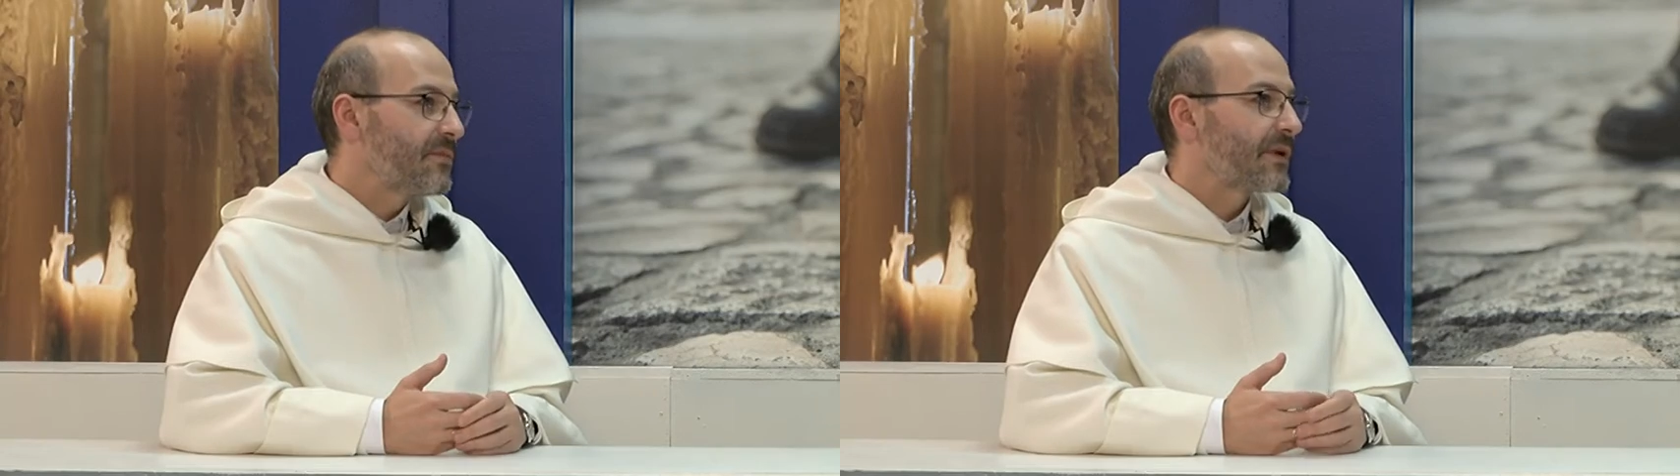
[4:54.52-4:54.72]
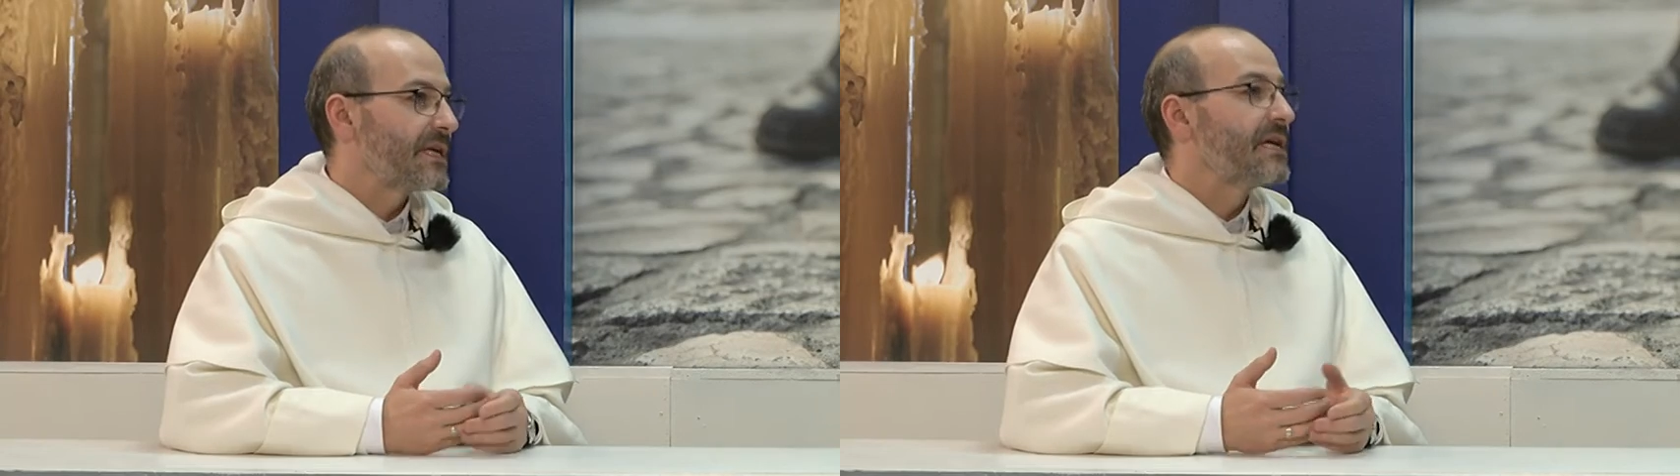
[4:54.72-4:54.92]

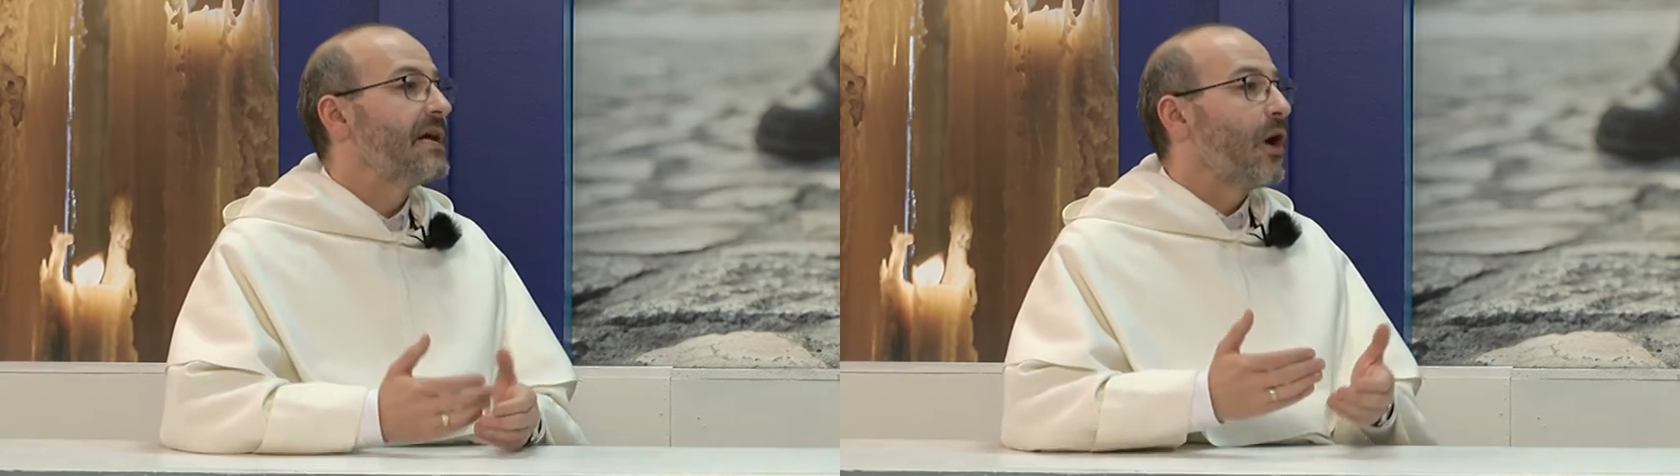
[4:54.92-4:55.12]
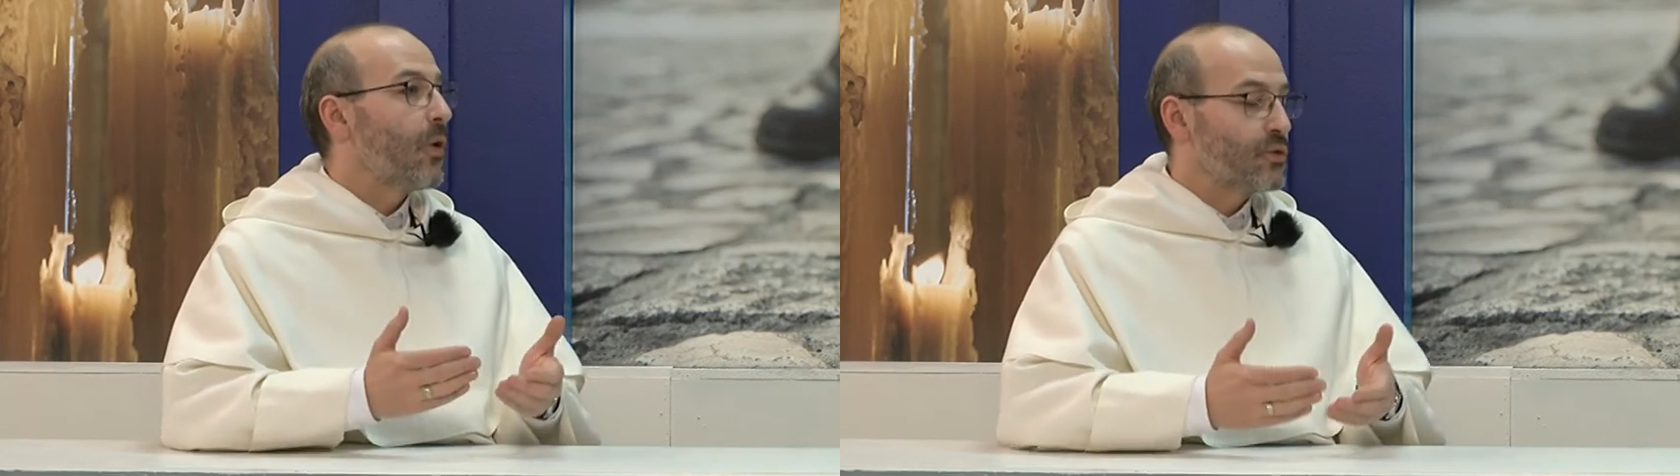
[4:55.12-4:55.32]
porque es
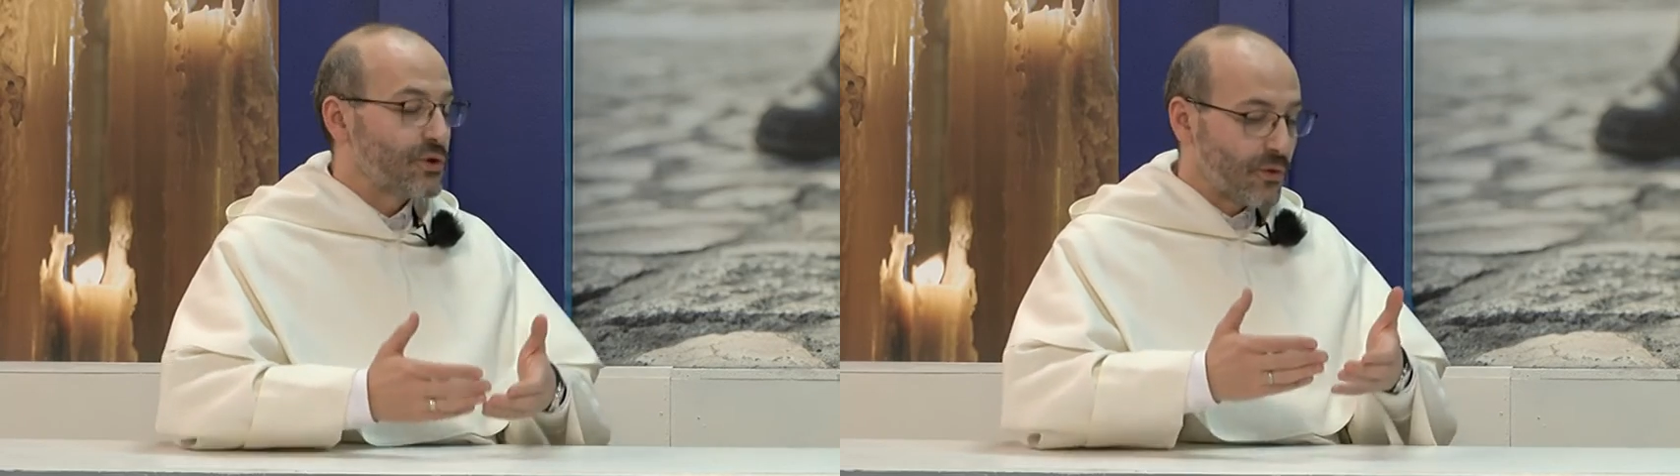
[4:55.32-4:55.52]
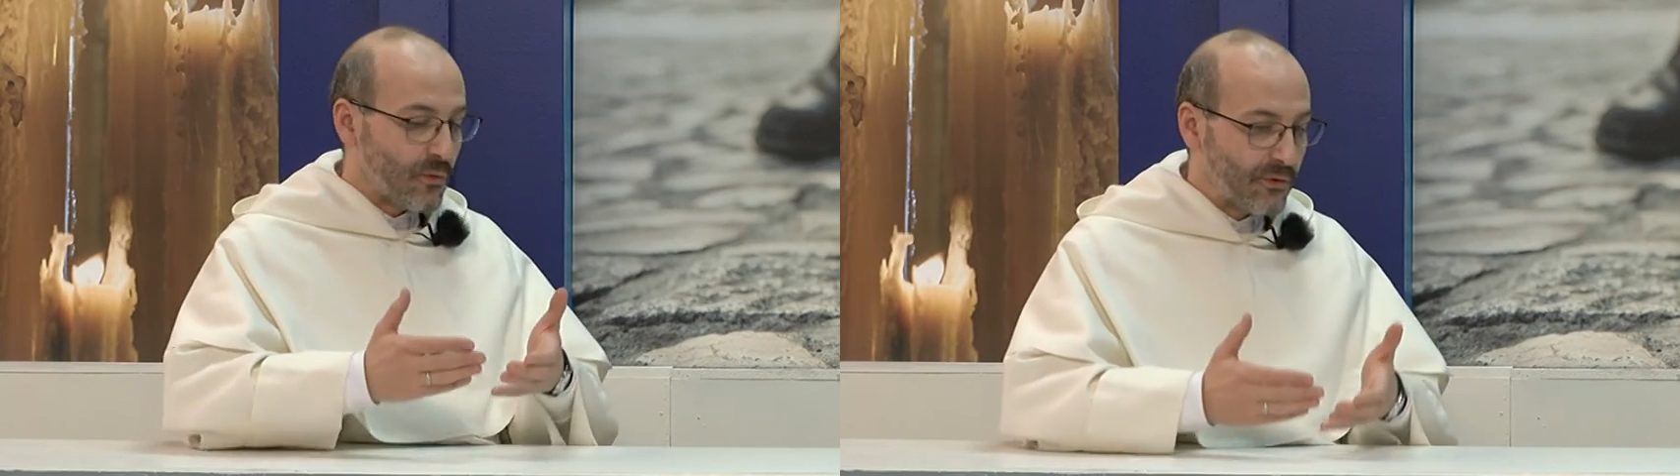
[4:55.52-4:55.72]

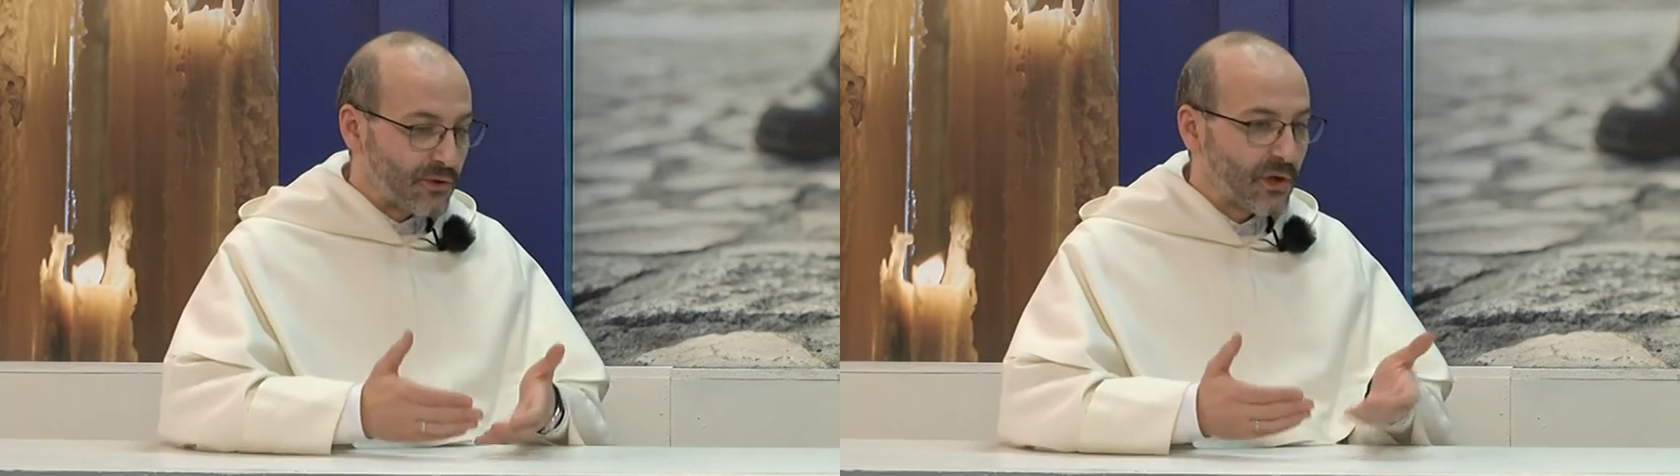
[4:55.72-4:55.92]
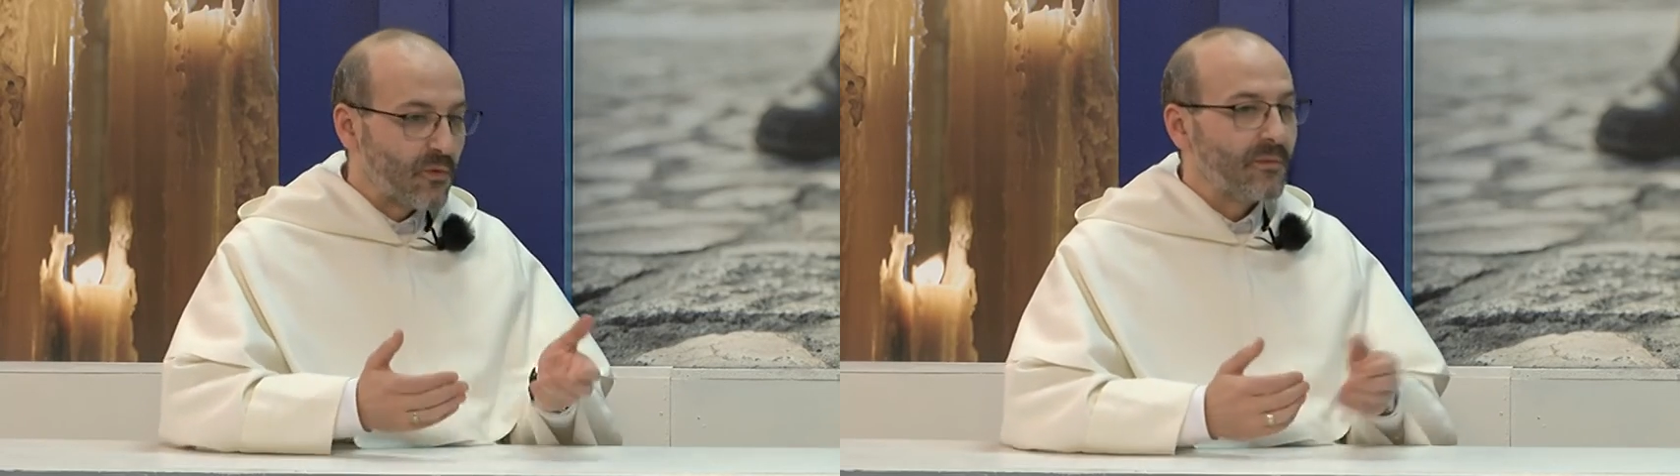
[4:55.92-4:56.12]
justo cuando
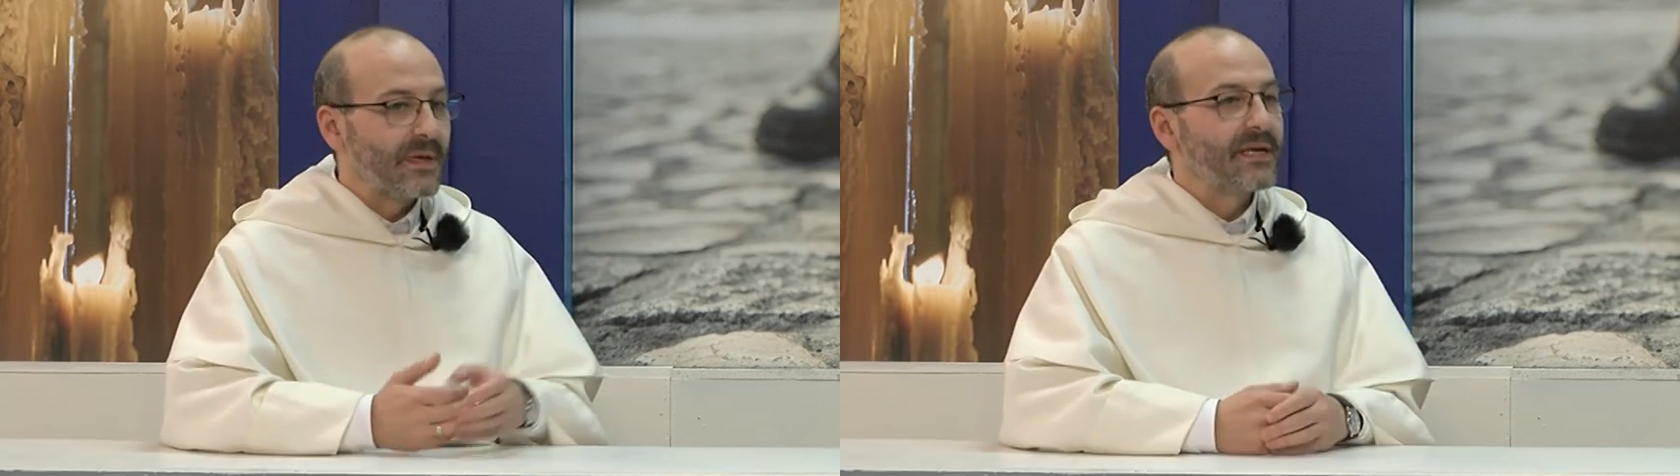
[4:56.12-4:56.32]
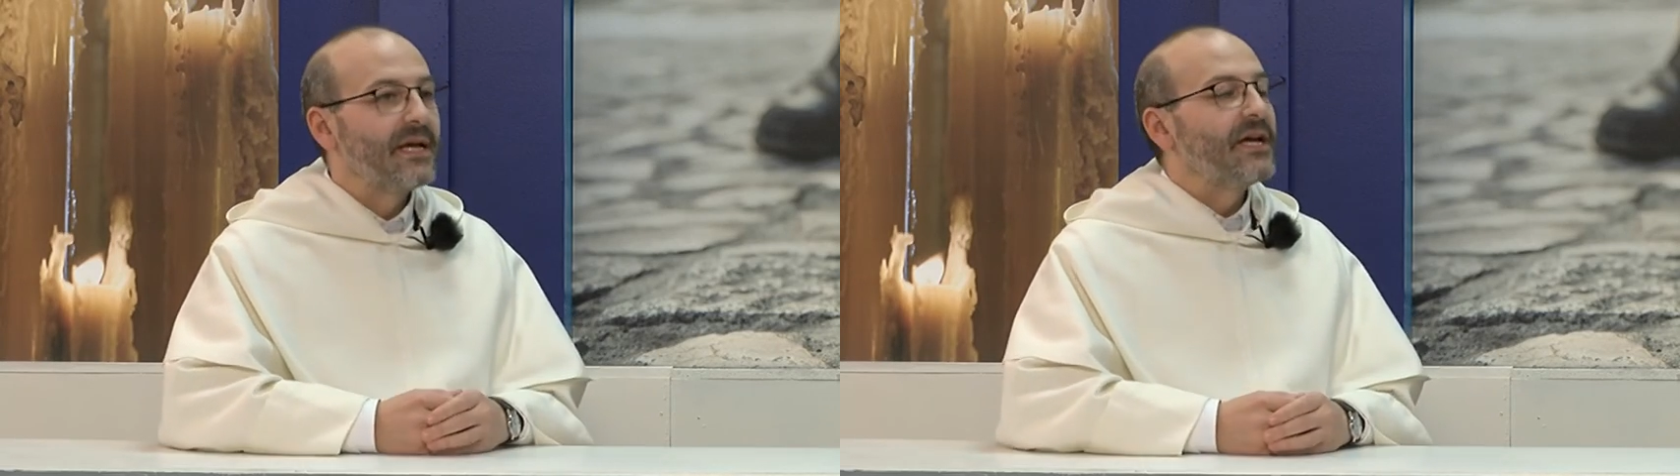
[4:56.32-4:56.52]
se
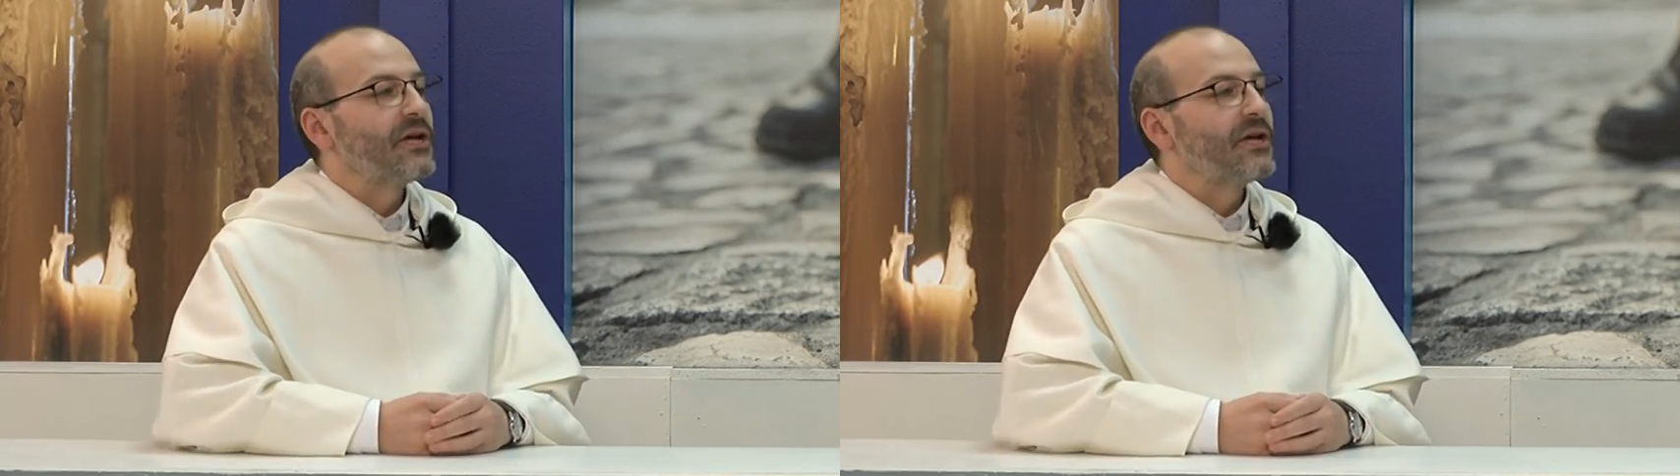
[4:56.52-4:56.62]
cumplen